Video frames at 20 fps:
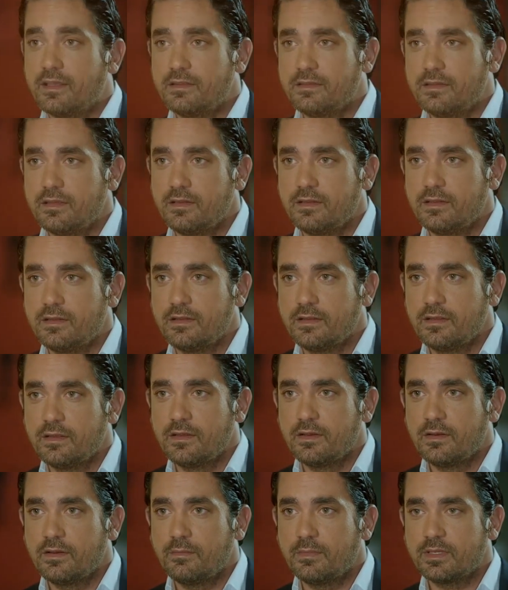جدا
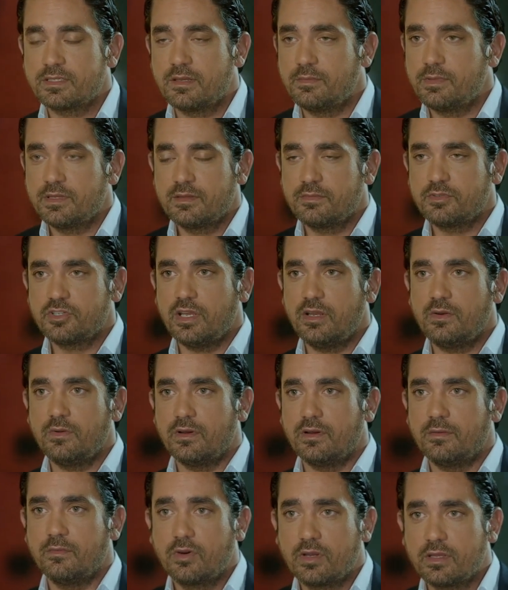بس البنت مش
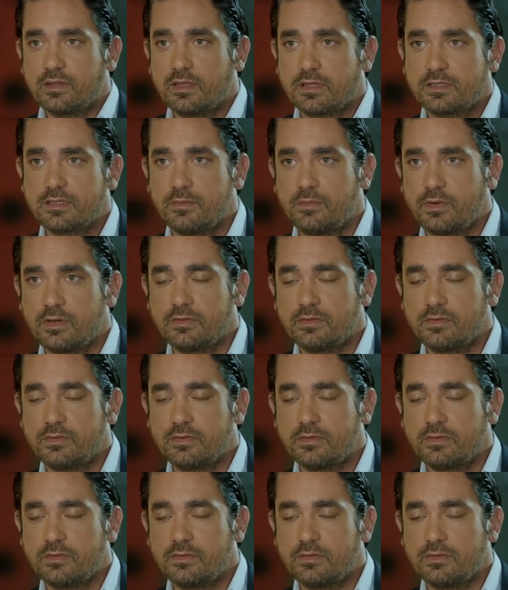حلوه ممكن تكسب